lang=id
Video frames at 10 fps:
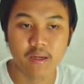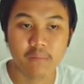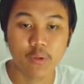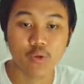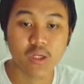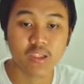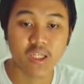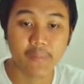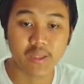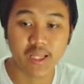Berikutnya kita
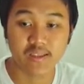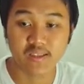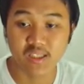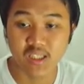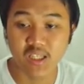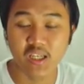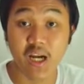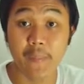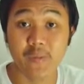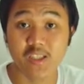dapat lihat di sini
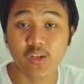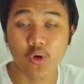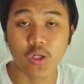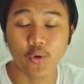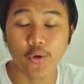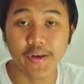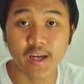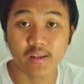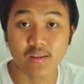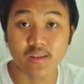apa saja koin-koin
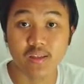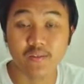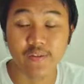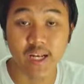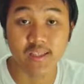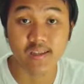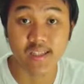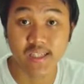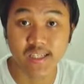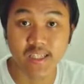yang TVL
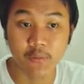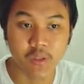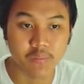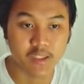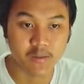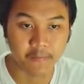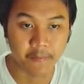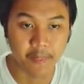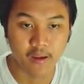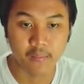tertinggi di optimism.
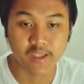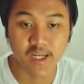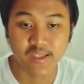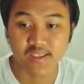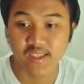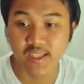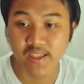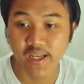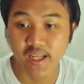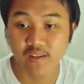Misalnya di sini
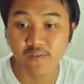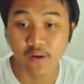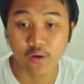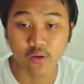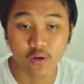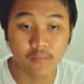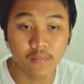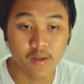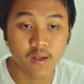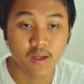kita lihat Velodrome,
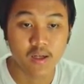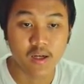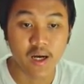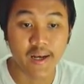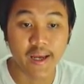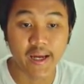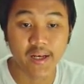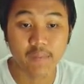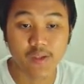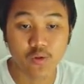kenaikan
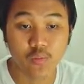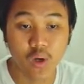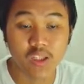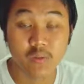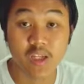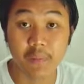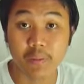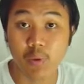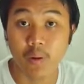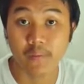dalam satu bulan sebesar
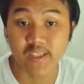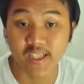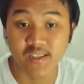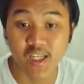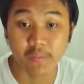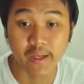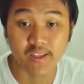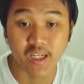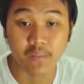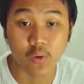45%, sangat baik
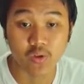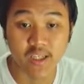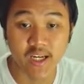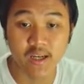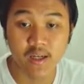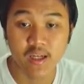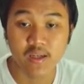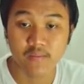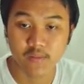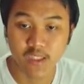sekali menurut saya.
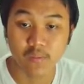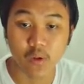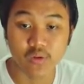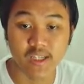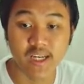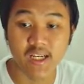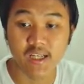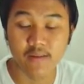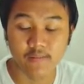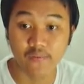Jadi menurut saya
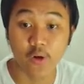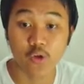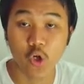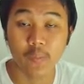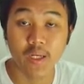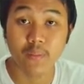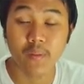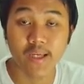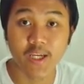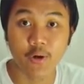Velodrome ini
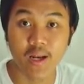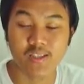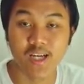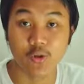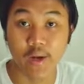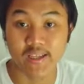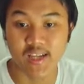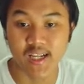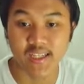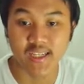memiliki koin yang sangat oke okay
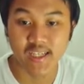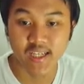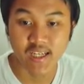sekali,